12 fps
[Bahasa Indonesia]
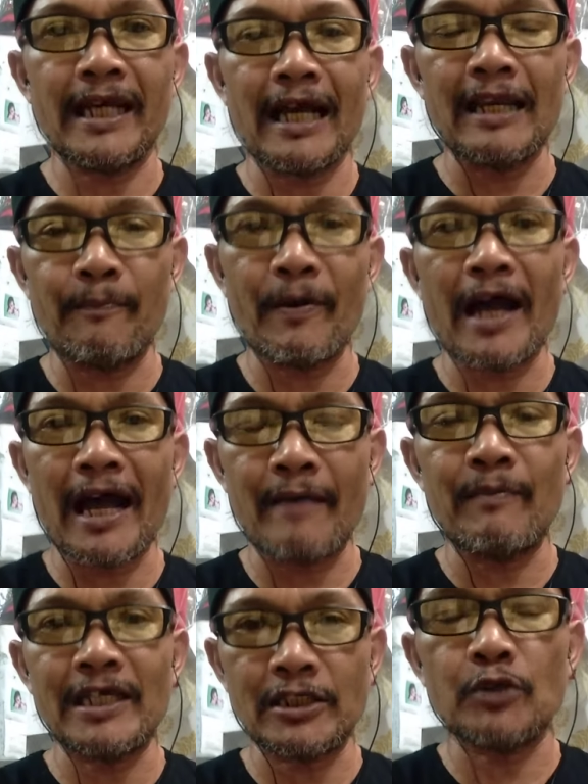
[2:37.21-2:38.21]
Khalifah
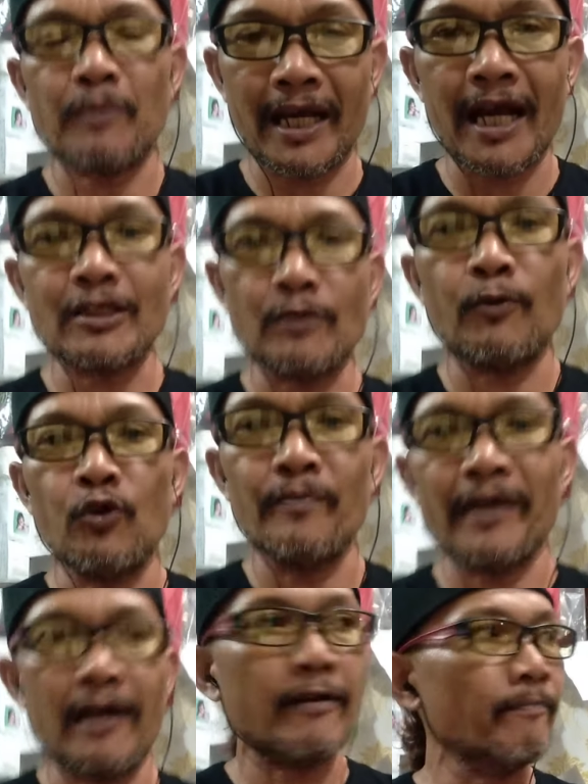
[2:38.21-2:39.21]
ABSSBK
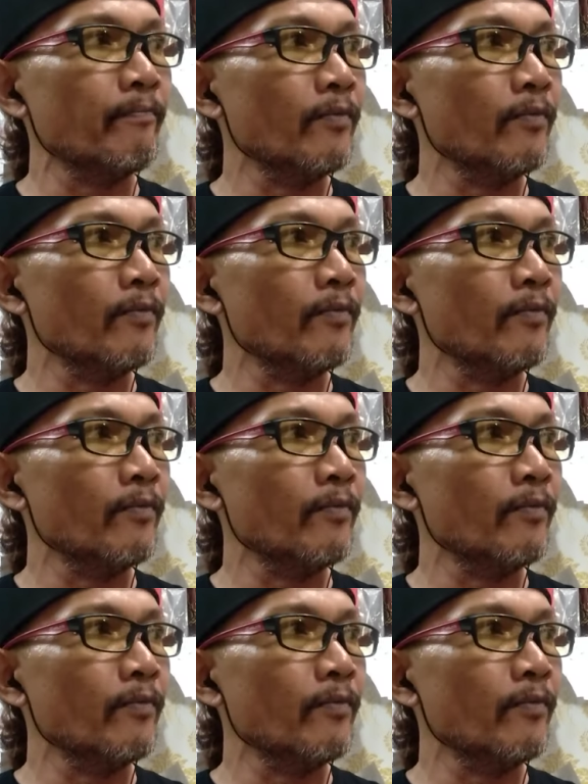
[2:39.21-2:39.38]
sebelumnya.